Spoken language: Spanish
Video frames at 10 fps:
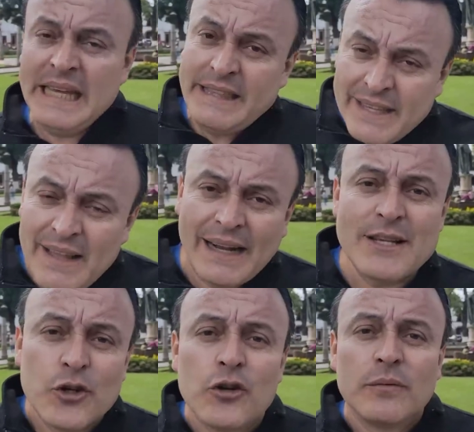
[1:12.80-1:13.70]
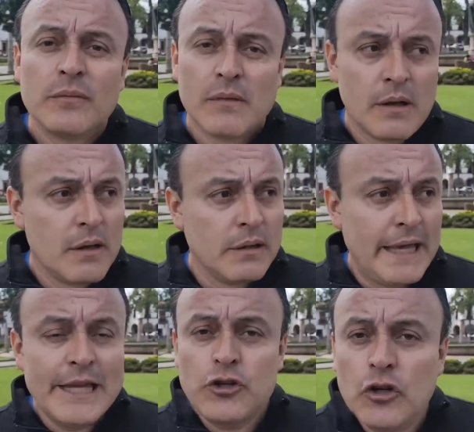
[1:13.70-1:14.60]
Y tiene razón.
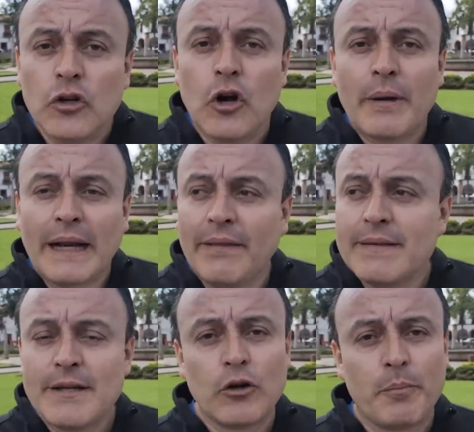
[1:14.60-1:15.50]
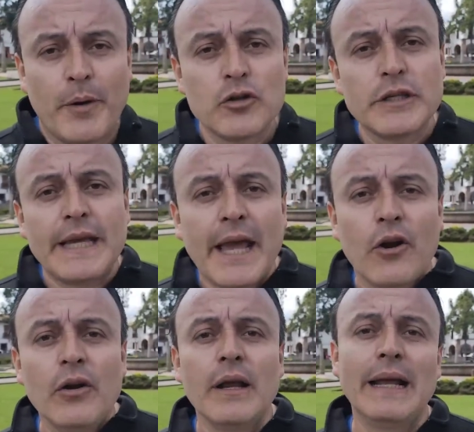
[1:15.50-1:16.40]
De hecho, gobernantes europeos
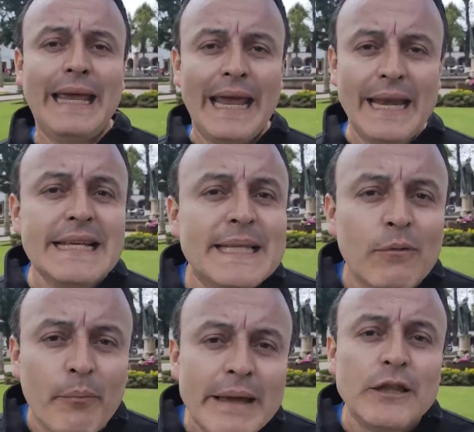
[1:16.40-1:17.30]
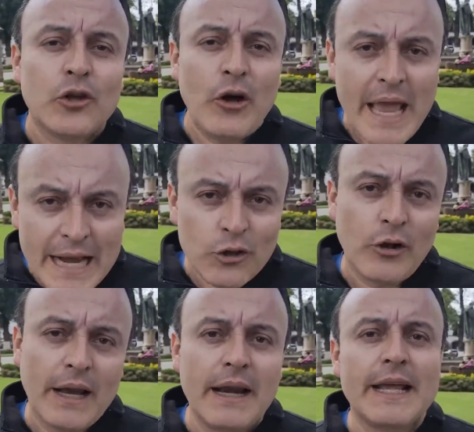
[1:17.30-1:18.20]
dijeron que en este momento
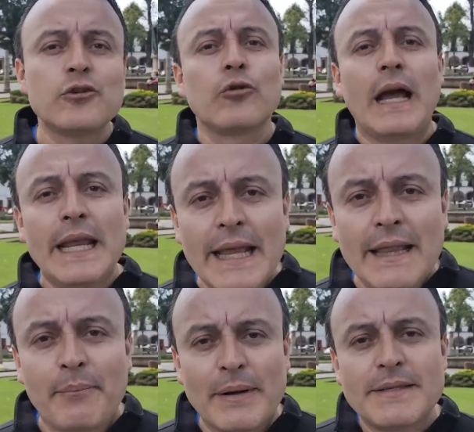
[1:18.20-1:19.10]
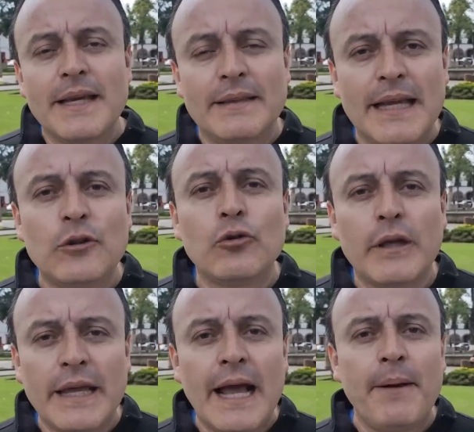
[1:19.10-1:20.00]
Erdogan, en su calidad de presidente de
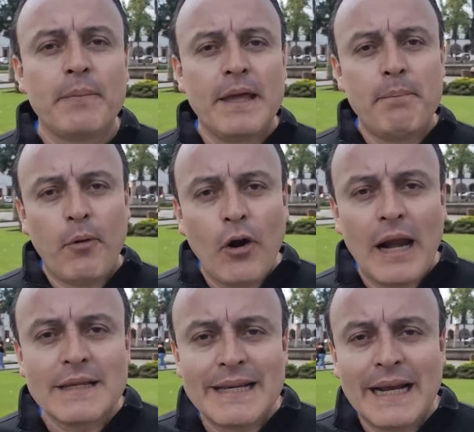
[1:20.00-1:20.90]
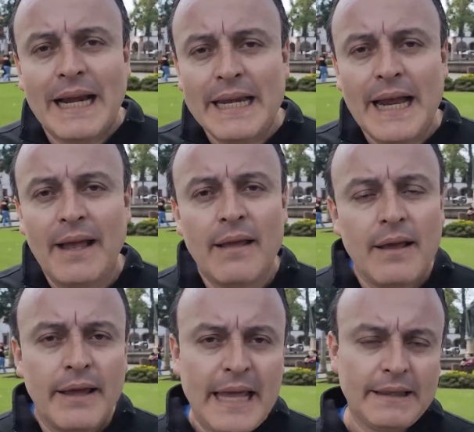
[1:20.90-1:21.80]
Turquía y por la cercanía
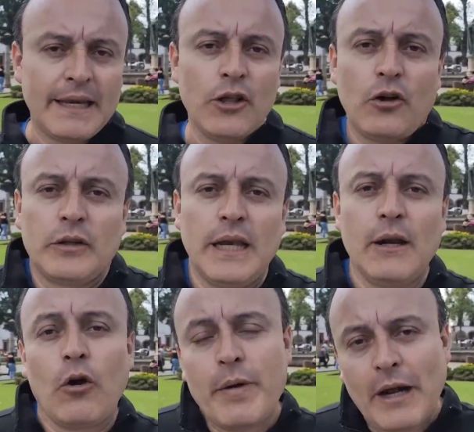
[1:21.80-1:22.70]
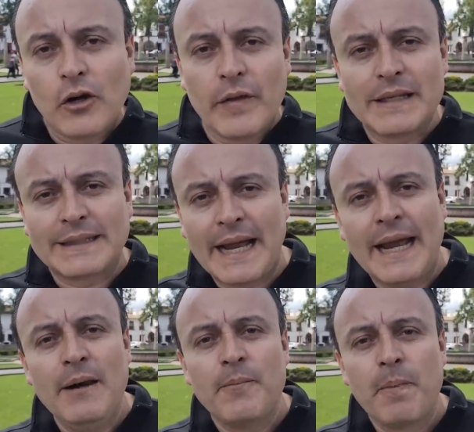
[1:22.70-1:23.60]
que ha tenido con el gobierno de
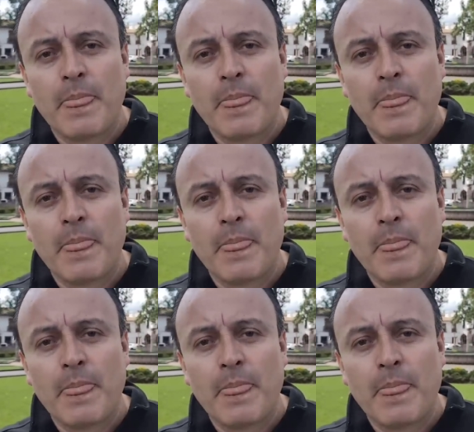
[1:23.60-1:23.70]
Israel,